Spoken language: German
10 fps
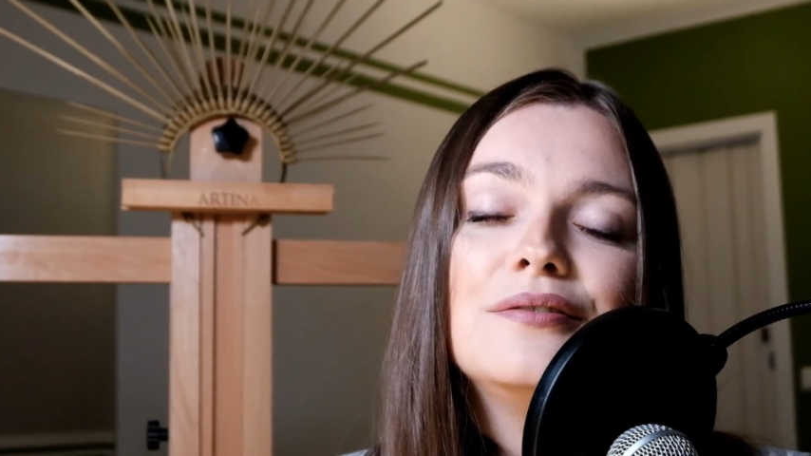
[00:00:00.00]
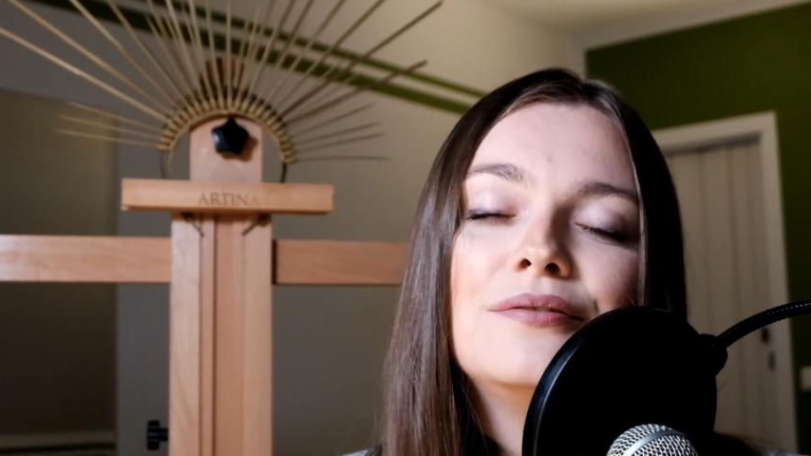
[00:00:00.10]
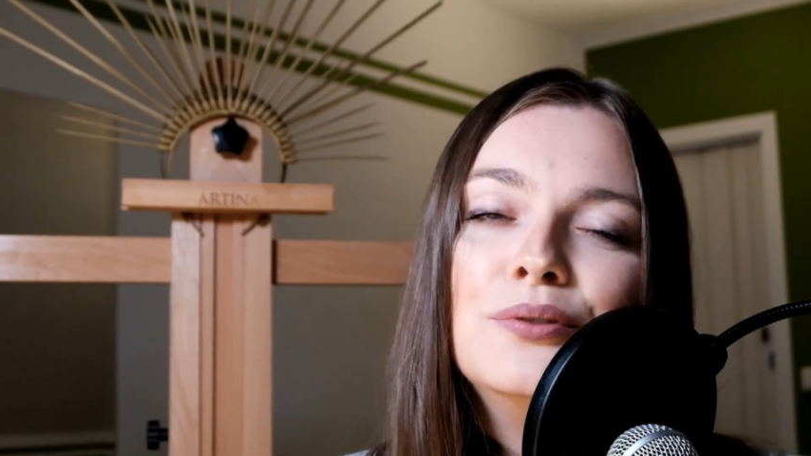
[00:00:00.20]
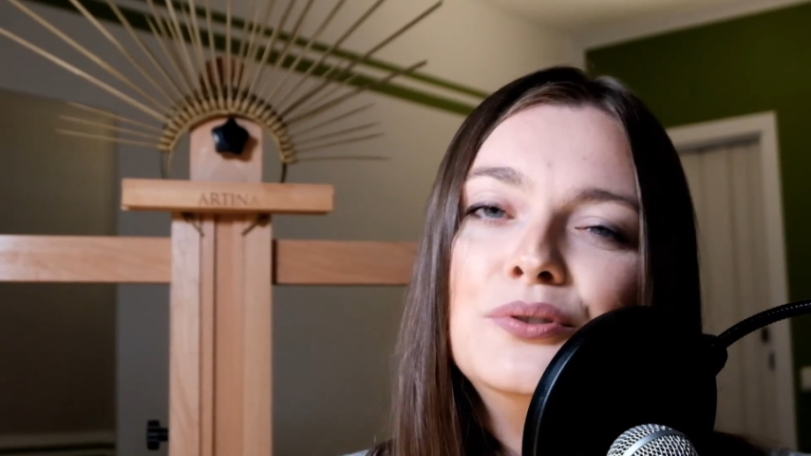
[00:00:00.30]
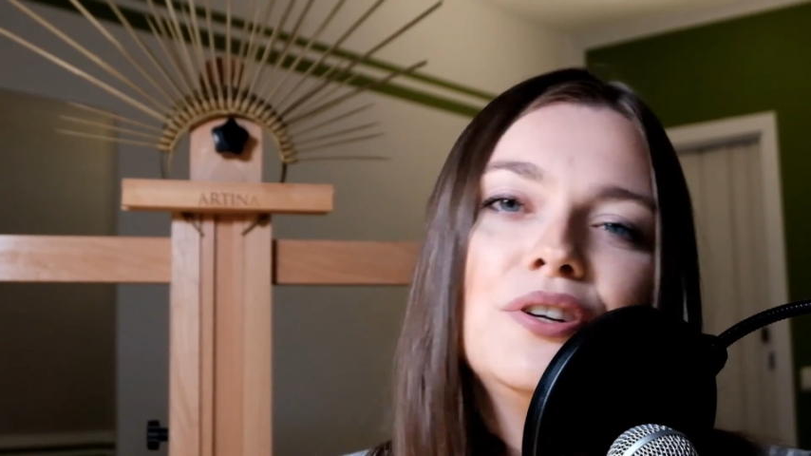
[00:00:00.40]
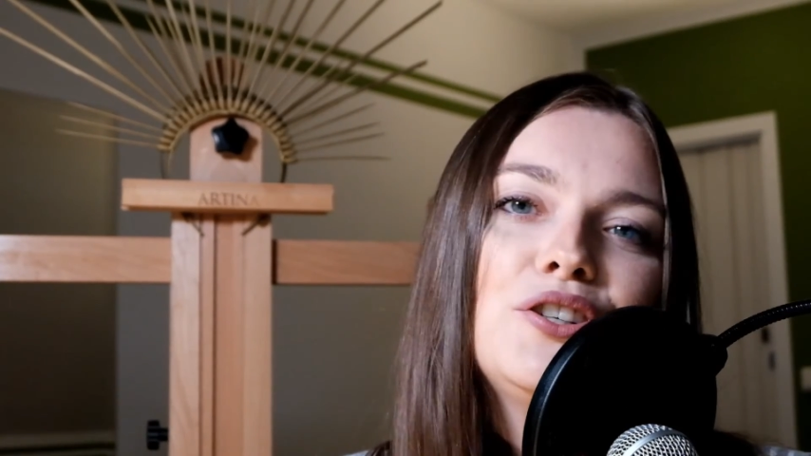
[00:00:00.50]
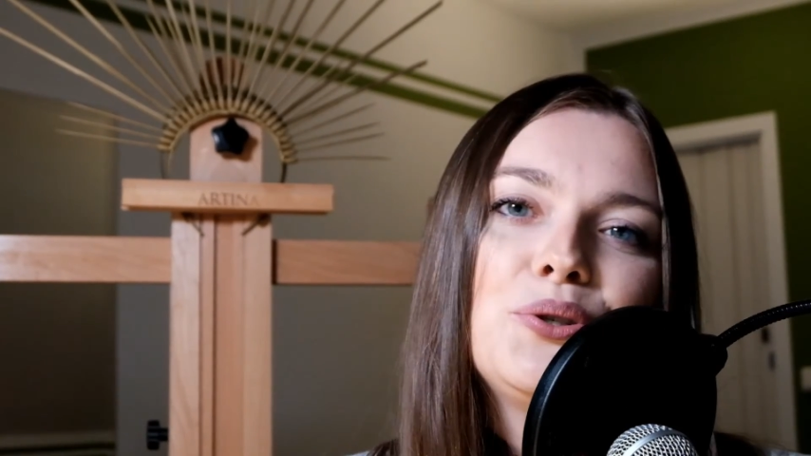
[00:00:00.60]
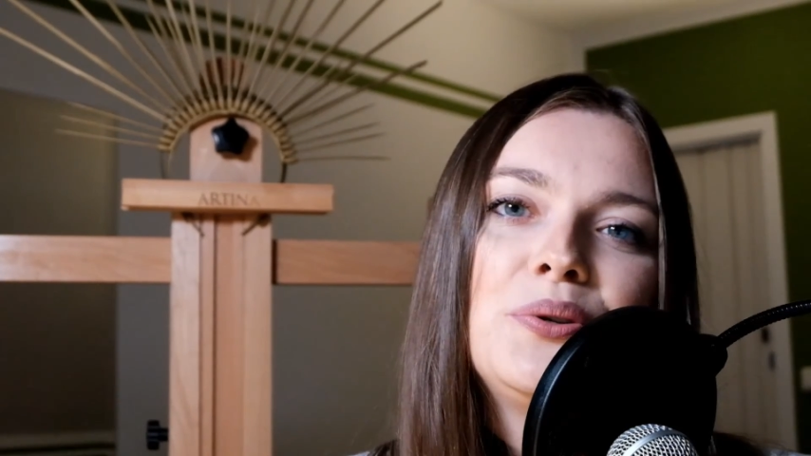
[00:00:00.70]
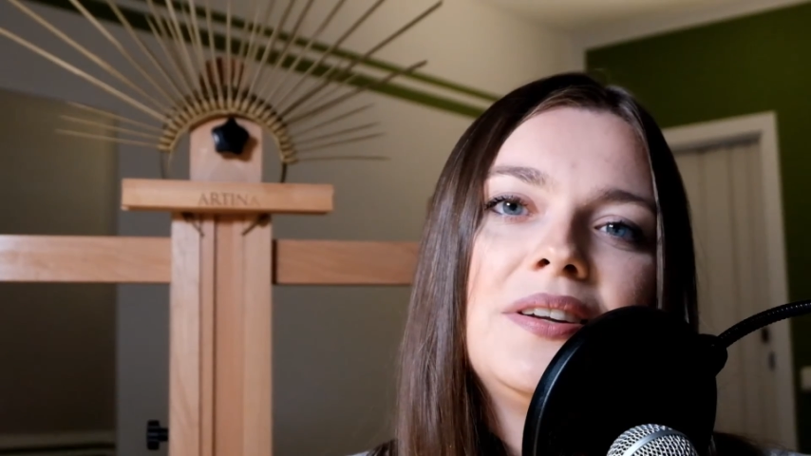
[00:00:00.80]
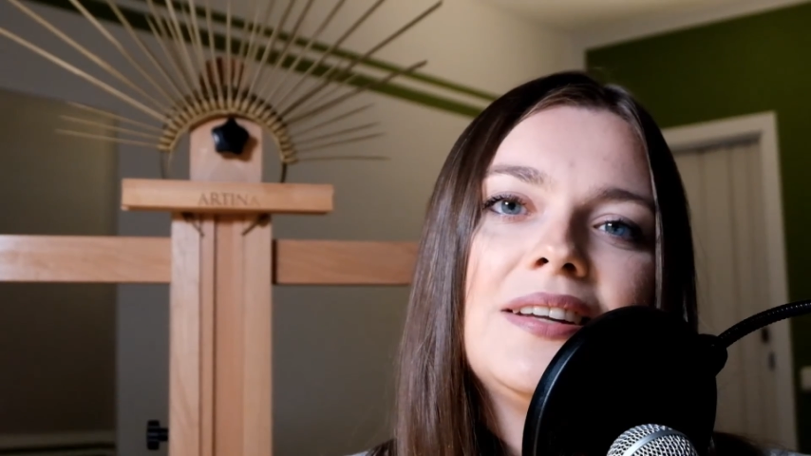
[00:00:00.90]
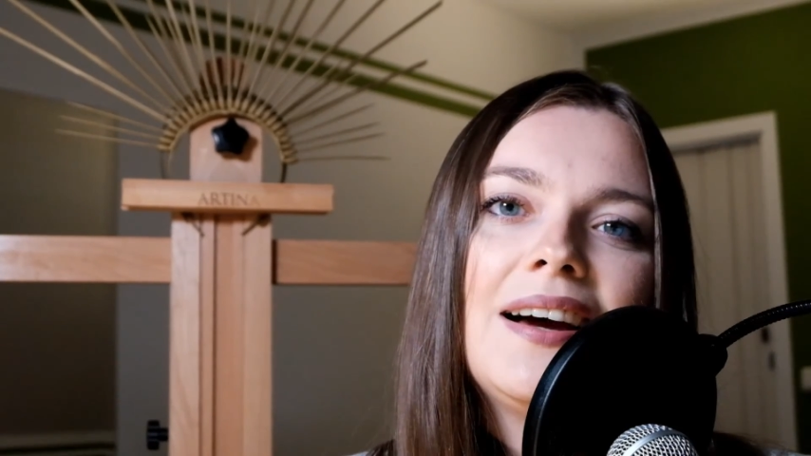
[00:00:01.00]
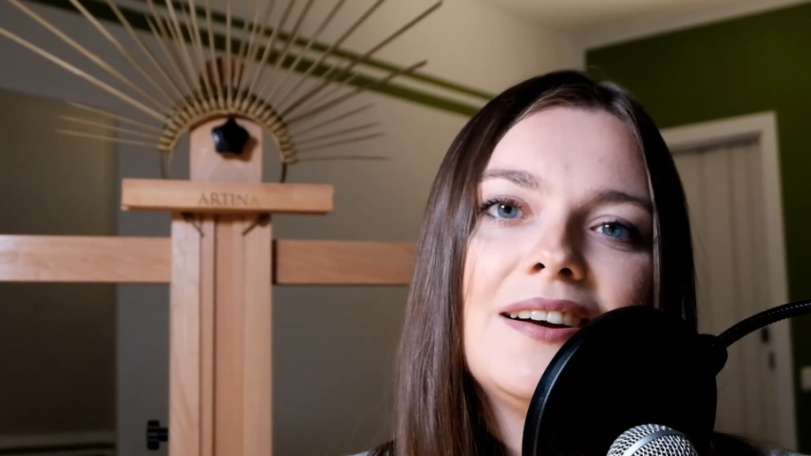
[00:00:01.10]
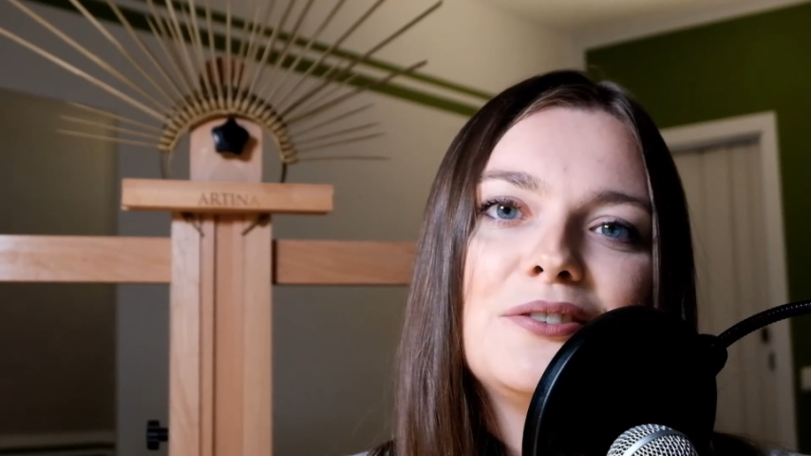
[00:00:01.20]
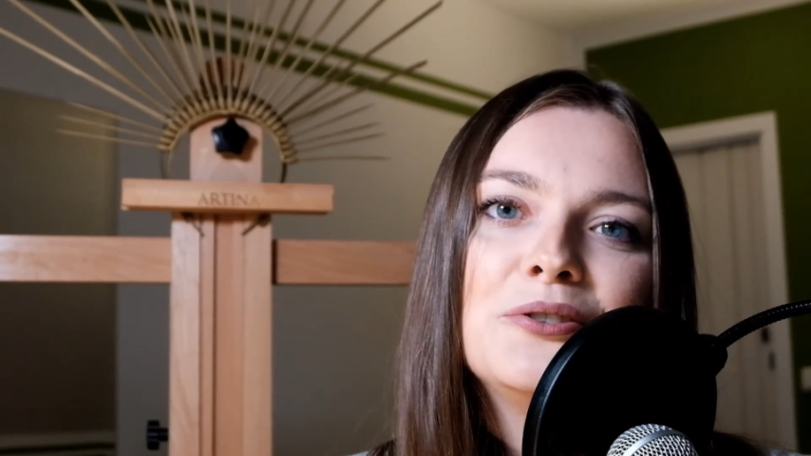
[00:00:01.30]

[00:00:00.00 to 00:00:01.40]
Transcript: wunderschönen Tag